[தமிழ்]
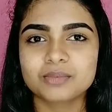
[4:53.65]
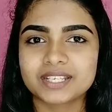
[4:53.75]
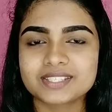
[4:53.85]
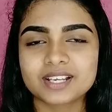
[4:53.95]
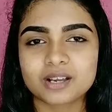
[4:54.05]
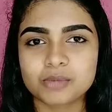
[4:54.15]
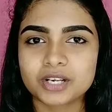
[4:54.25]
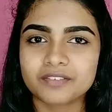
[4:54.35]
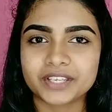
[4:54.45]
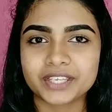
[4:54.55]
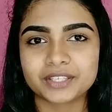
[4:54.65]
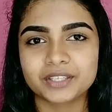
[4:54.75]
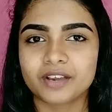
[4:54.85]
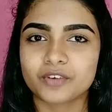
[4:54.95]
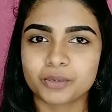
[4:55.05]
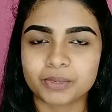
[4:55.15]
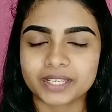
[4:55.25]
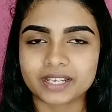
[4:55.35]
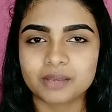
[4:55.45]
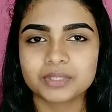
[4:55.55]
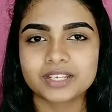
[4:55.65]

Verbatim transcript: மடித்து கபோர்டில் வைக்கிறதையும் அவாய்ட் பண்ணிக்கலாம்